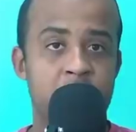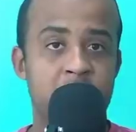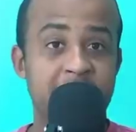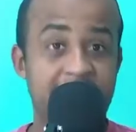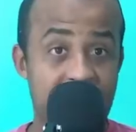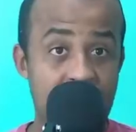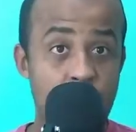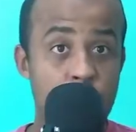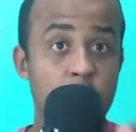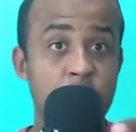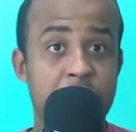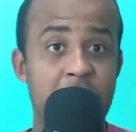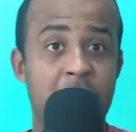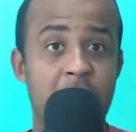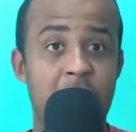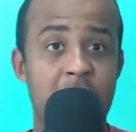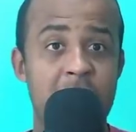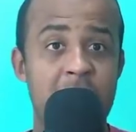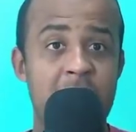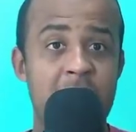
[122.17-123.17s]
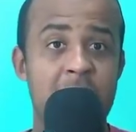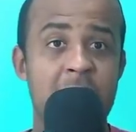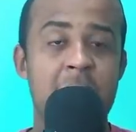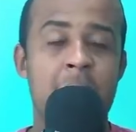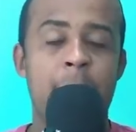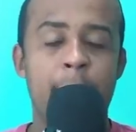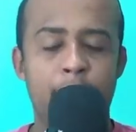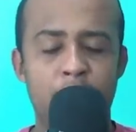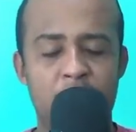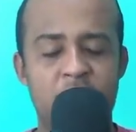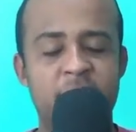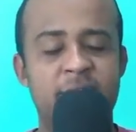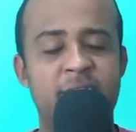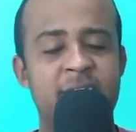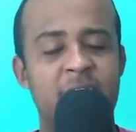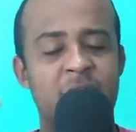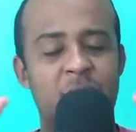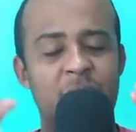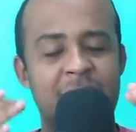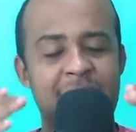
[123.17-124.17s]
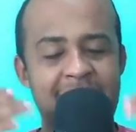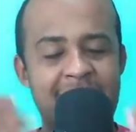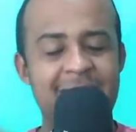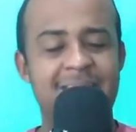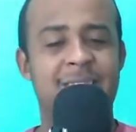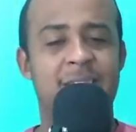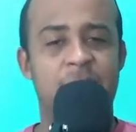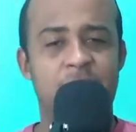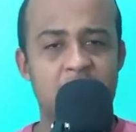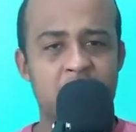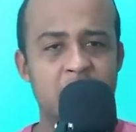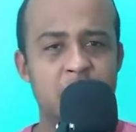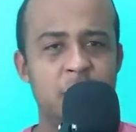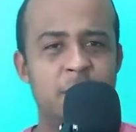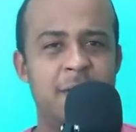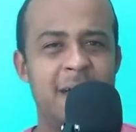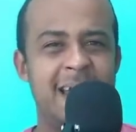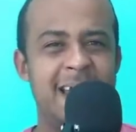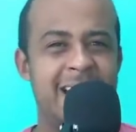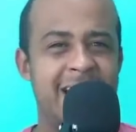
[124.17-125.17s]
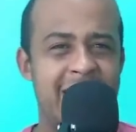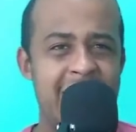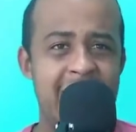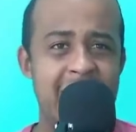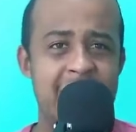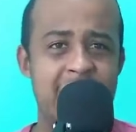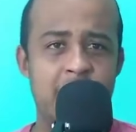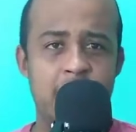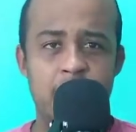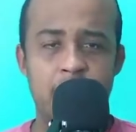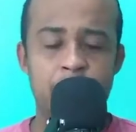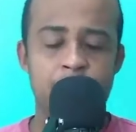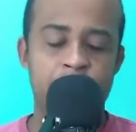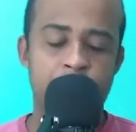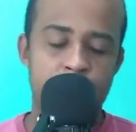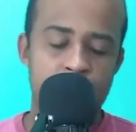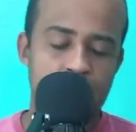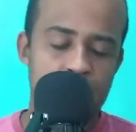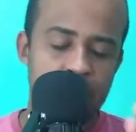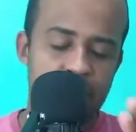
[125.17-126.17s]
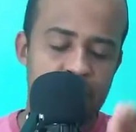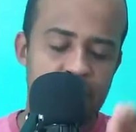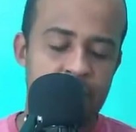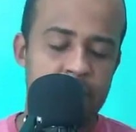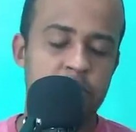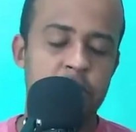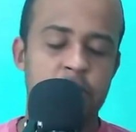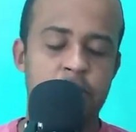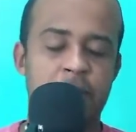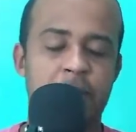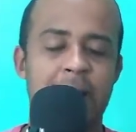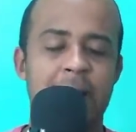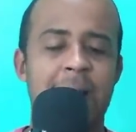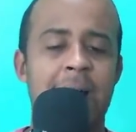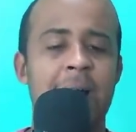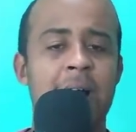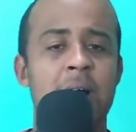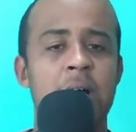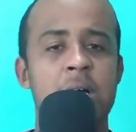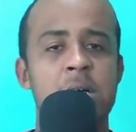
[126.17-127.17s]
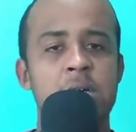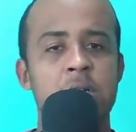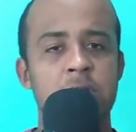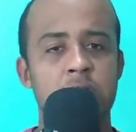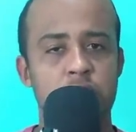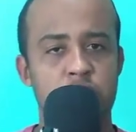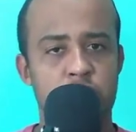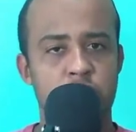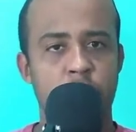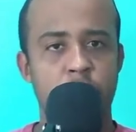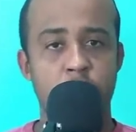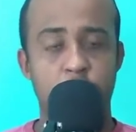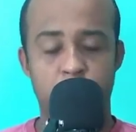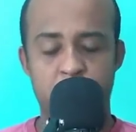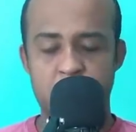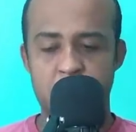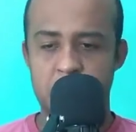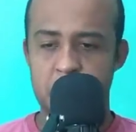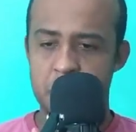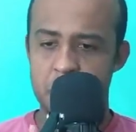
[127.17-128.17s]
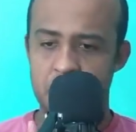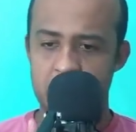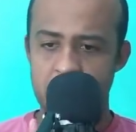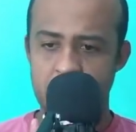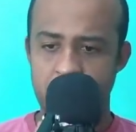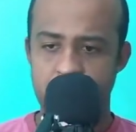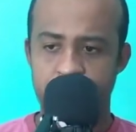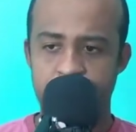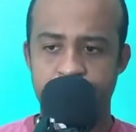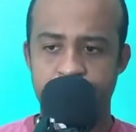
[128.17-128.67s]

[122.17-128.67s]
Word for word: Já curte agora aí, porque senão esse vídeo vai cair. E vamos falar sobre o vídeo de hoje.